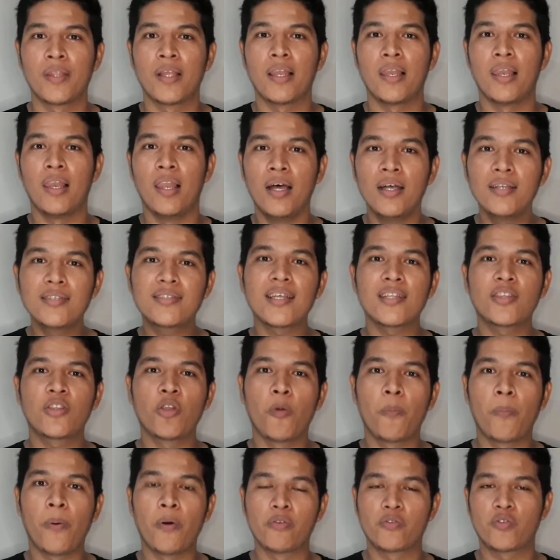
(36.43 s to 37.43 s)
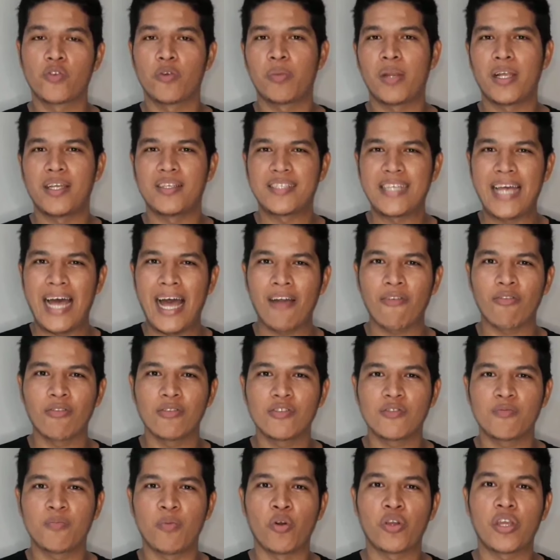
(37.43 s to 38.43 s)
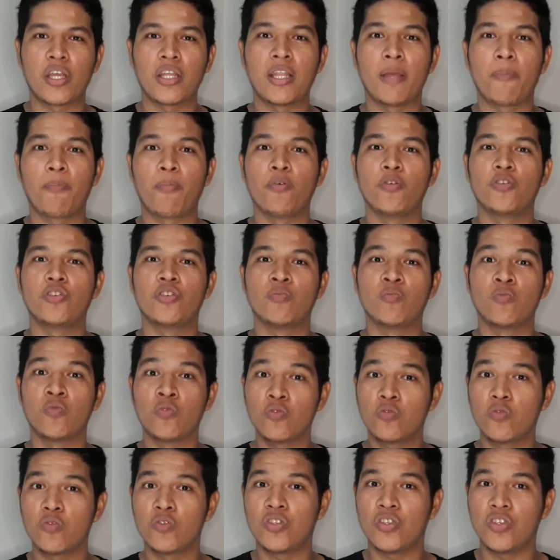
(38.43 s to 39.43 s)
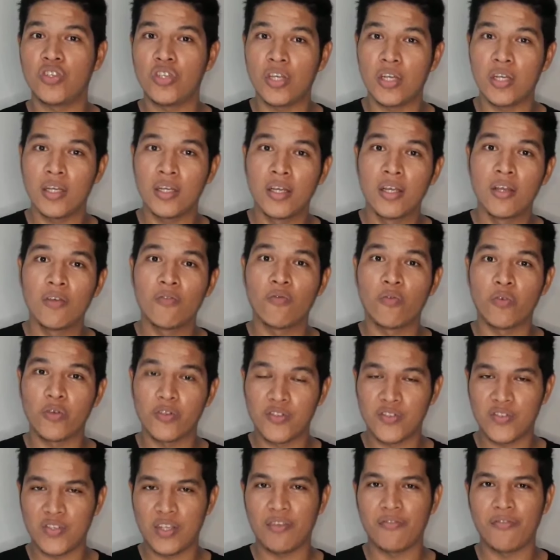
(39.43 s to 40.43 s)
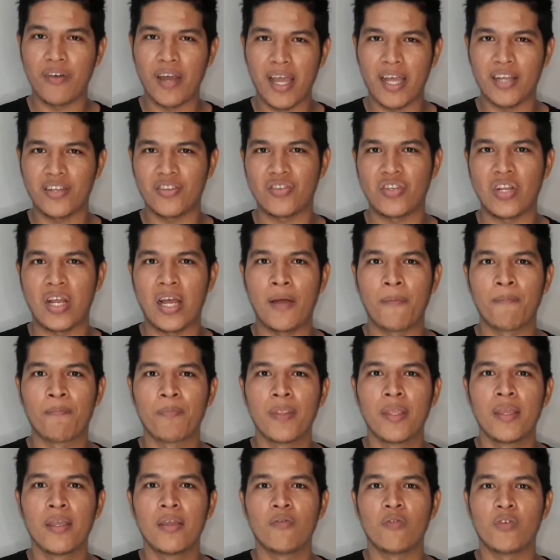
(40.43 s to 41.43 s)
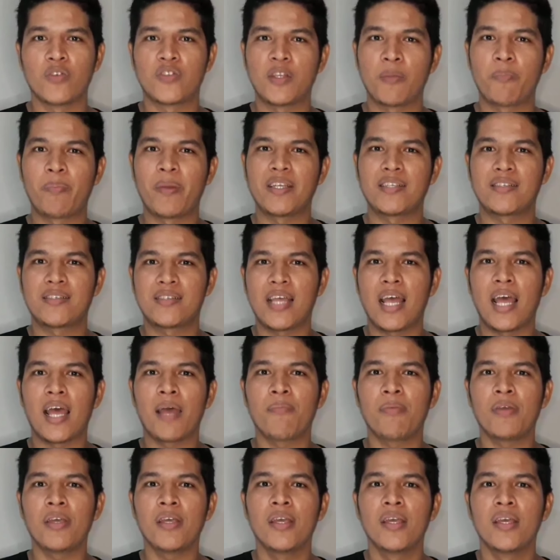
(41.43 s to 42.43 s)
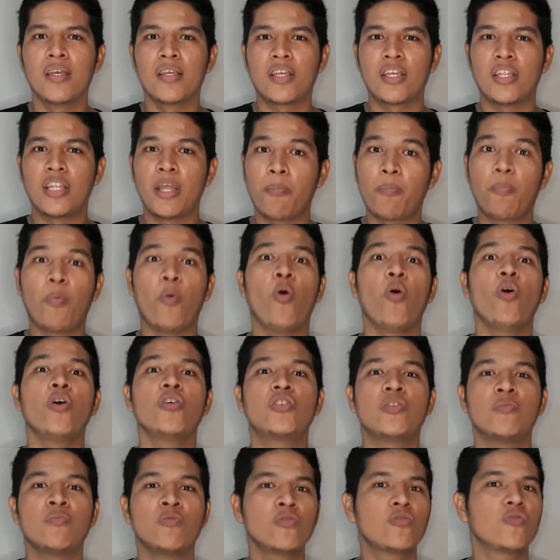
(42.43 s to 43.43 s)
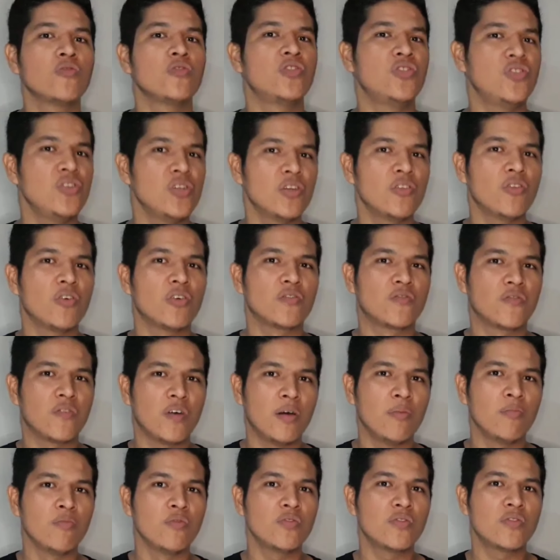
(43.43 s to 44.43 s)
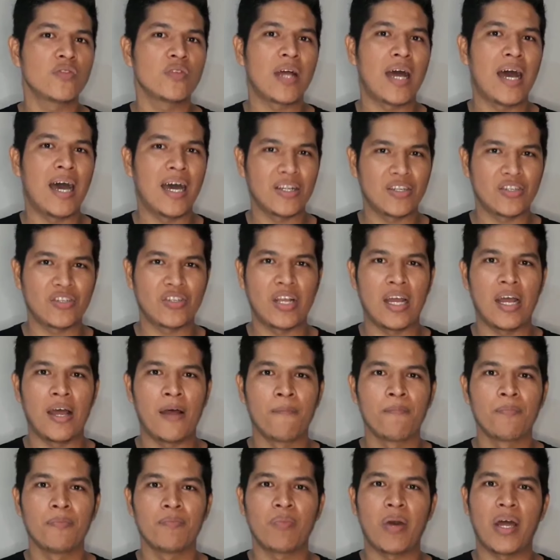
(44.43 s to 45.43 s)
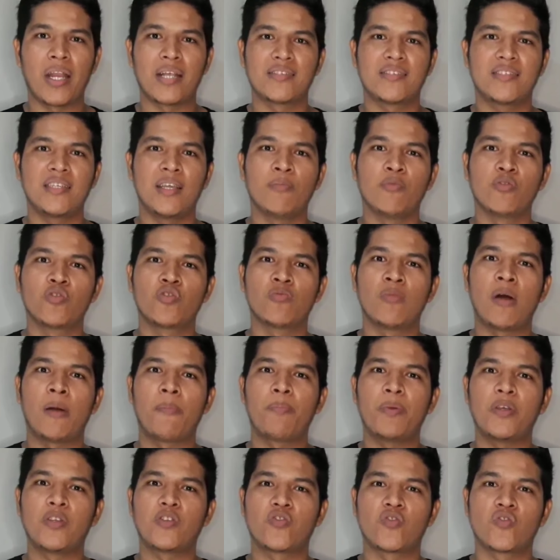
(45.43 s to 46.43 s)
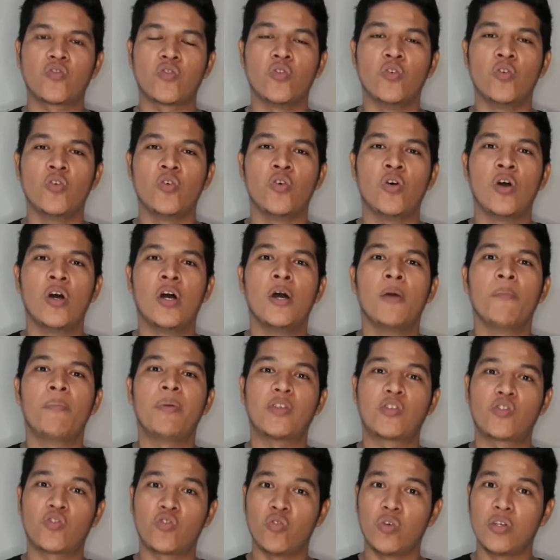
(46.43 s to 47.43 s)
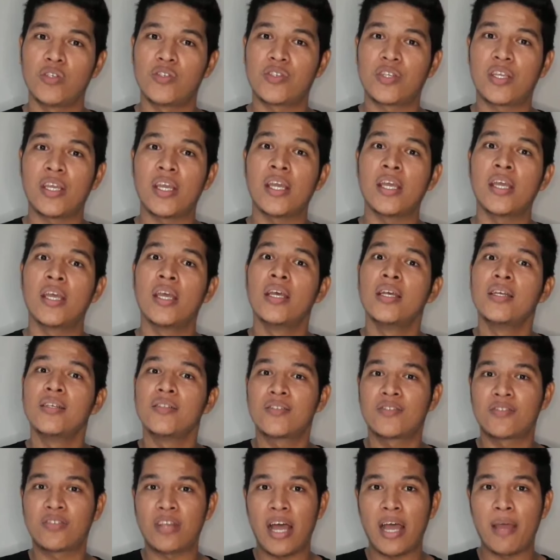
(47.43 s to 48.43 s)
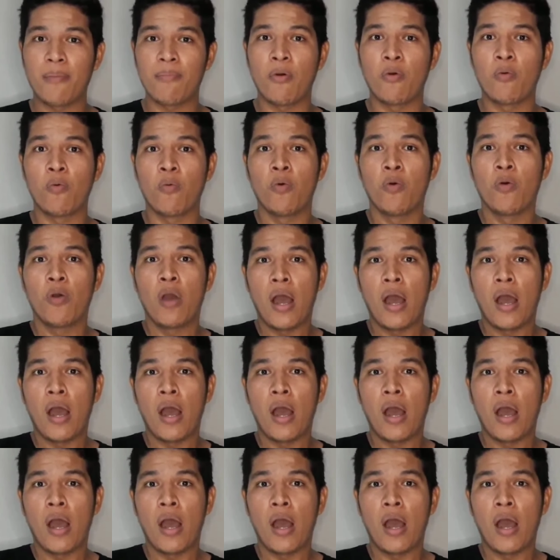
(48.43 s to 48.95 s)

Lança teu pão sobre as águas, porque depois de muito dia você vai achar. Você percebe que depois de muito dia nós vamos achar. Para sermos uma pessoa, pessoas que saibam